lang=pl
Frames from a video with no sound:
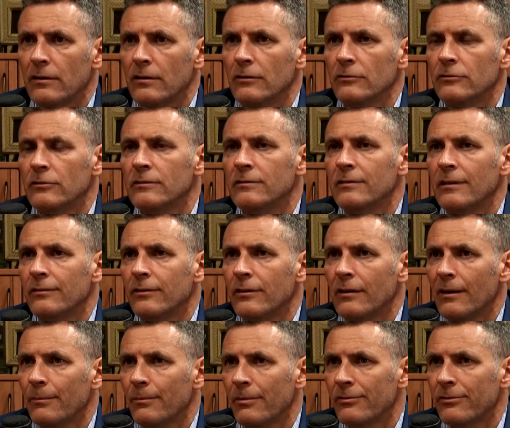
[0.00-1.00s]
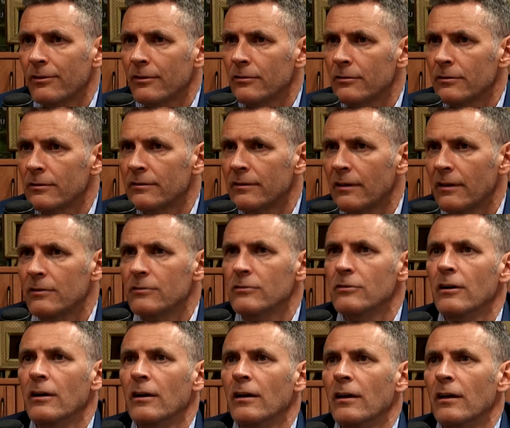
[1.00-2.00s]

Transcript: rodzic zawiera pewnego rodzaju